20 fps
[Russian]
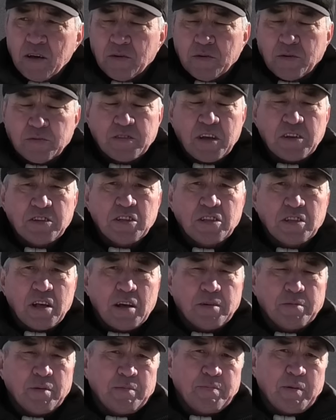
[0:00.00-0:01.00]
Вот скажите,
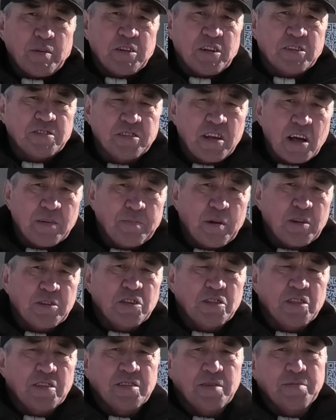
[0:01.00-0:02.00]
как, пожалуйста, как
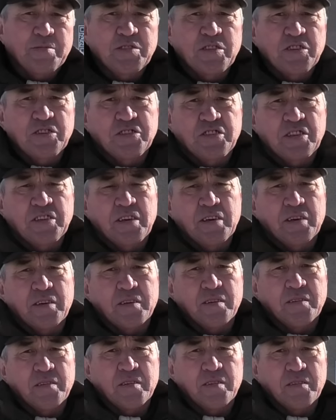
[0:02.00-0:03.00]
прожить на 70 тысяч тенге
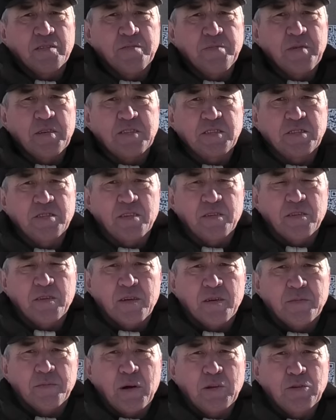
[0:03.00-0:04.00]
в месяц
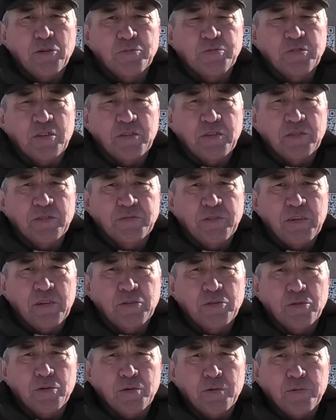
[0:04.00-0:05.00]
больному человеку
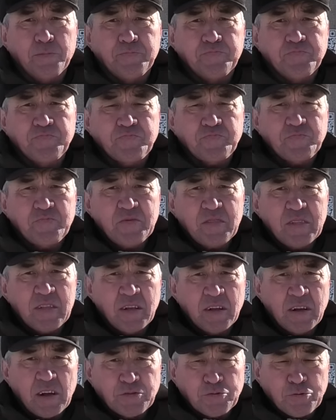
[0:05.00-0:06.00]
инвалиду,
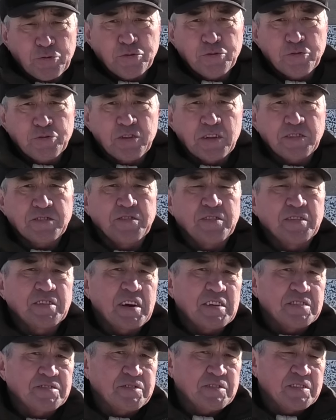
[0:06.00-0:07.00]
который нуждается в
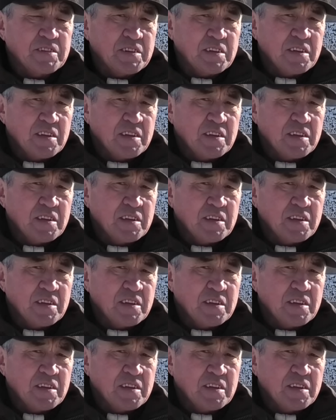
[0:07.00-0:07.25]
лекарствах?